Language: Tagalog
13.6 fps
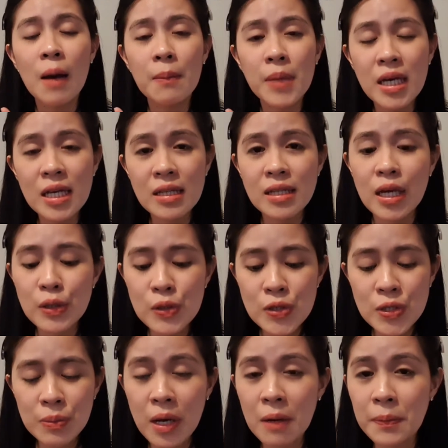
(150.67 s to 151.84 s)
maghintay din
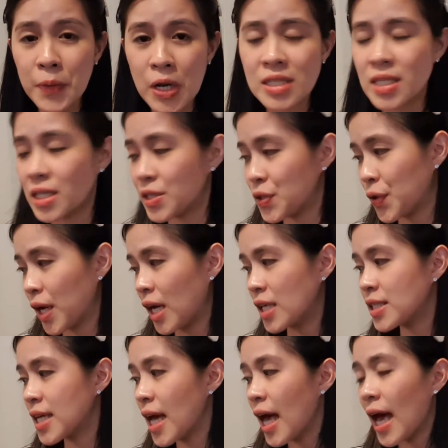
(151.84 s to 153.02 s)
sa mga prizes nyo guys